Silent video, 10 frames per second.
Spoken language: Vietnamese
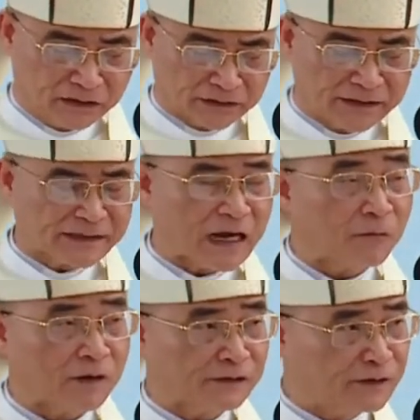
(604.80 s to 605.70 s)
Đức Thánh Cha
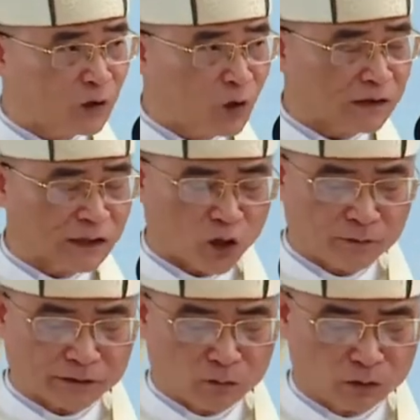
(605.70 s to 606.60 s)
Francisco đã nói với
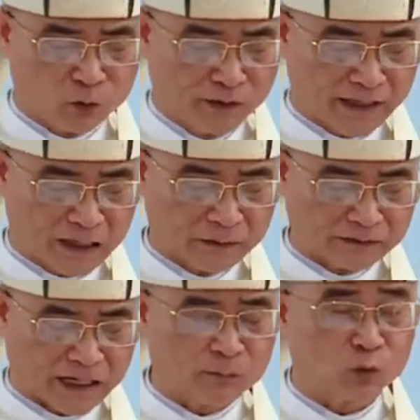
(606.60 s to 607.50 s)
Tổng Tu Nghị
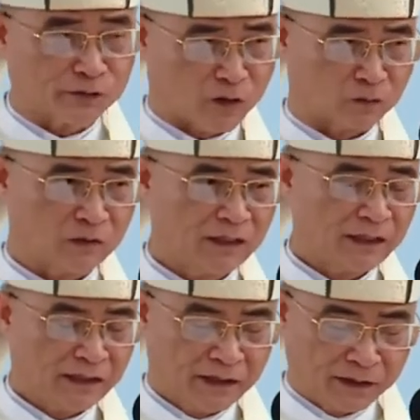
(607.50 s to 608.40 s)
28 của dòng
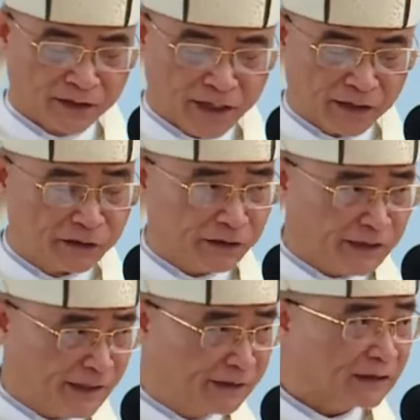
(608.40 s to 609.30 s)
để gửi
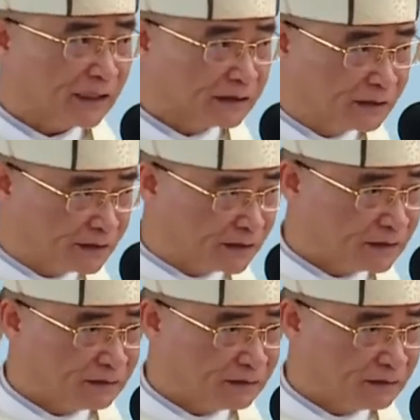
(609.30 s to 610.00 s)
đến các tân chức.